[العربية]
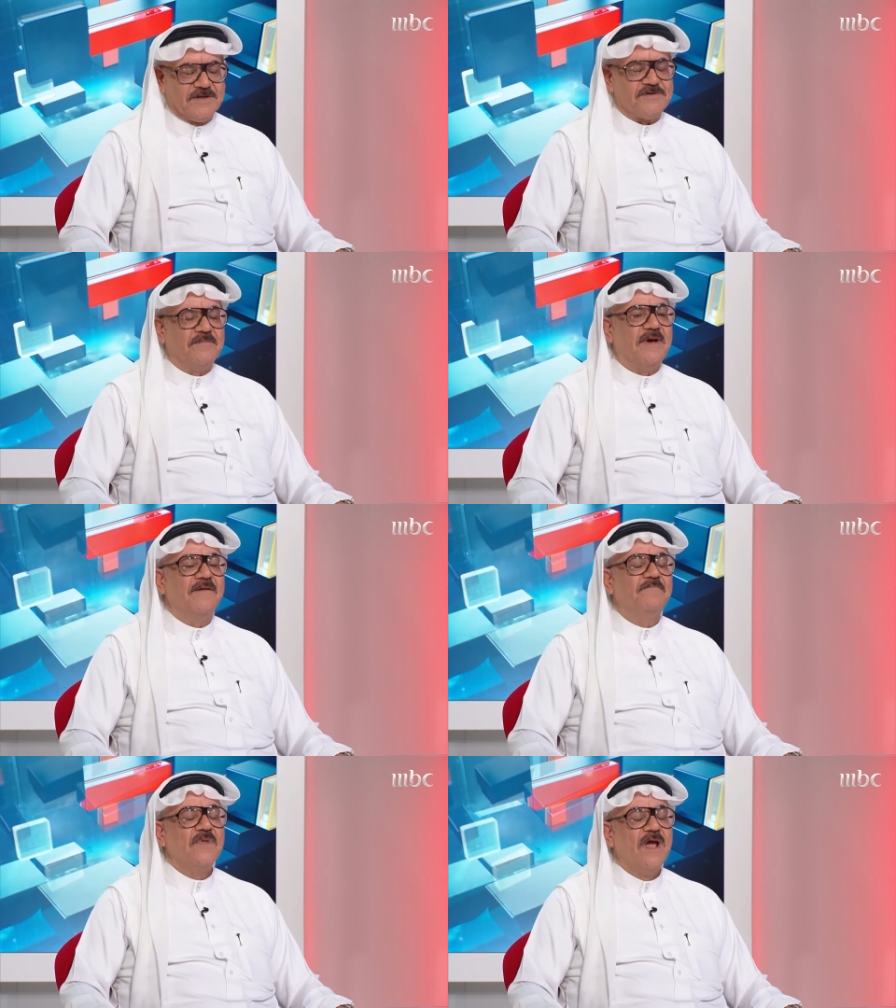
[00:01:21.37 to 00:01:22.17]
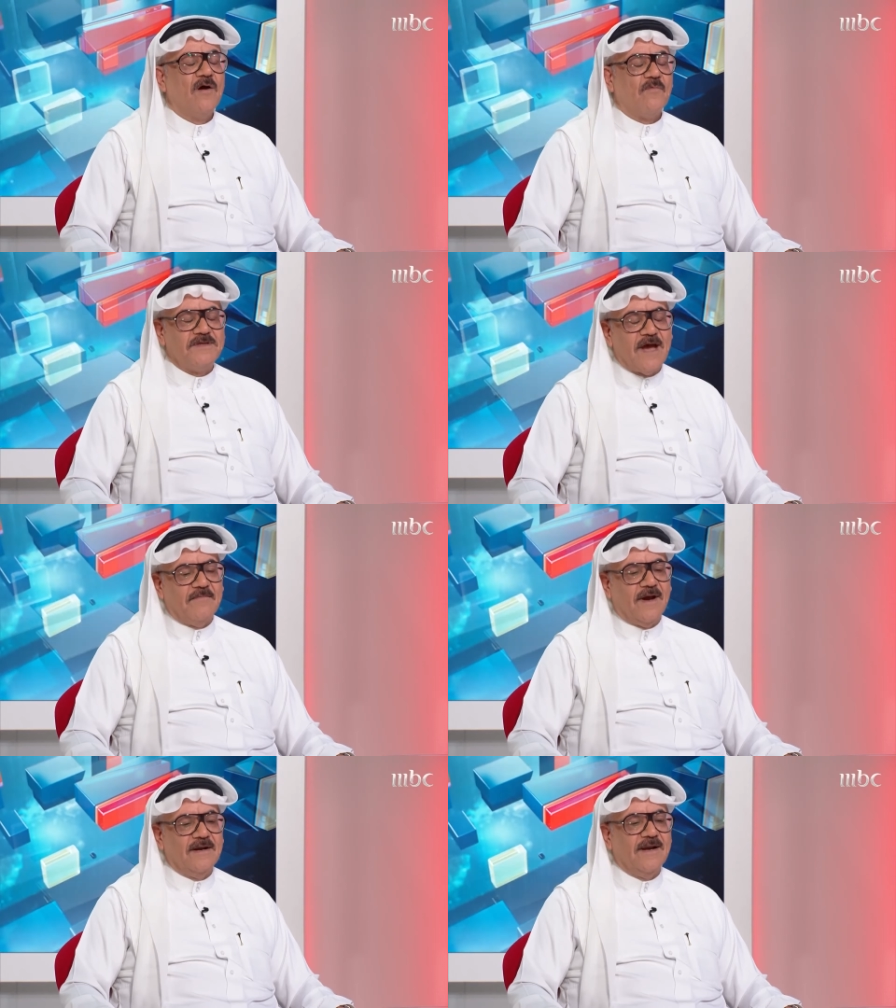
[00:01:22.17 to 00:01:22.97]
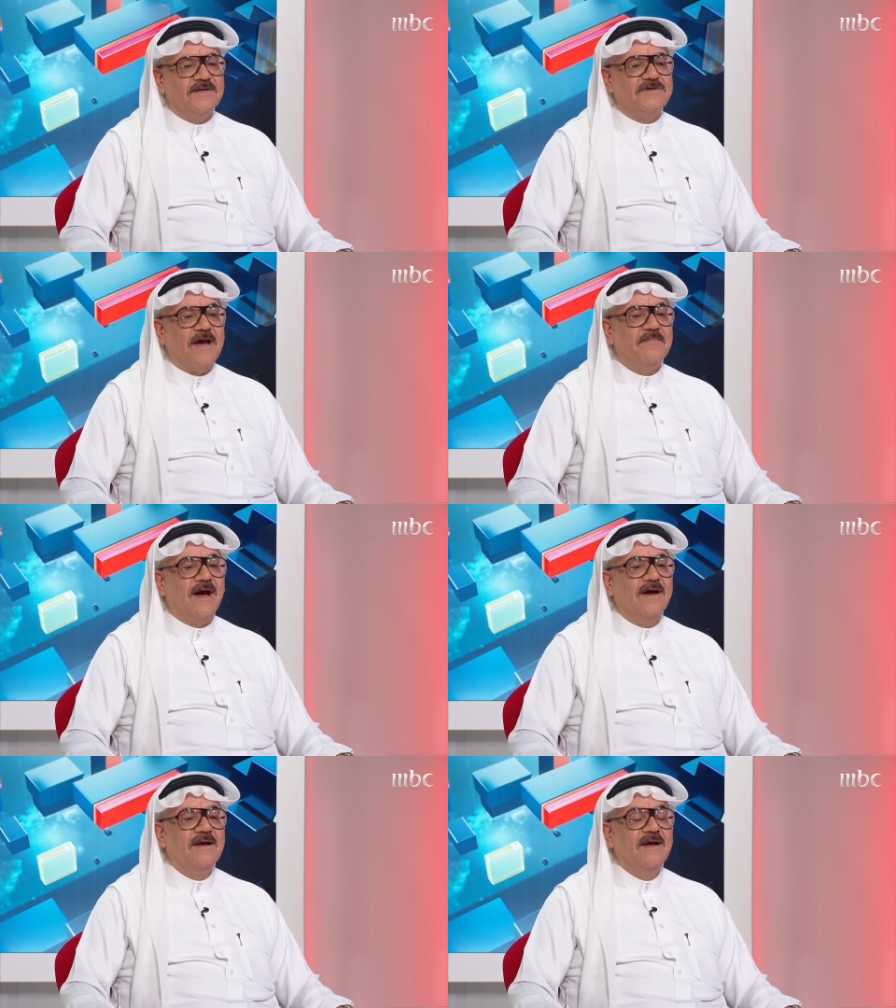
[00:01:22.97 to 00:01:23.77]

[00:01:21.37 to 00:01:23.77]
اسمها وتابع للجامعه